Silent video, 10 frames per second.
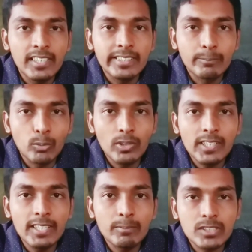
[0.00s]
இந்த
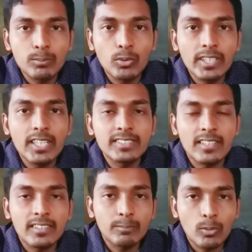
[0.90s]
புகையிலை மற்றும் புகையிலை
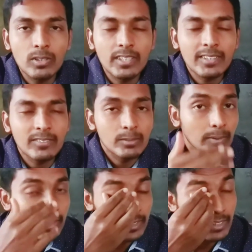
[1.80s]
சார்ந்த பொருட்களை வந்து
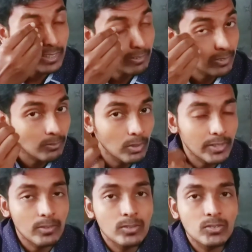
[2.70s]
பார்த்திங்கன்னா அவங்க
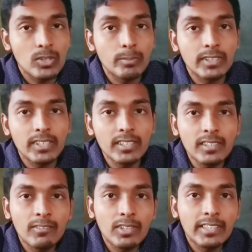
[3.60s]
ஒழிக்கணும்னு சொல்லி பார்த்திங்கன்னா
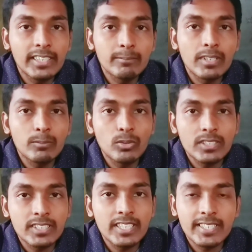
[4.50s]
அவங்க அதிகமான
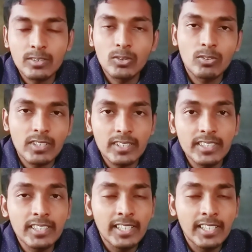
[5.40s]
முயற்சிகள் எடுத்துக்கொண்டு வராங்க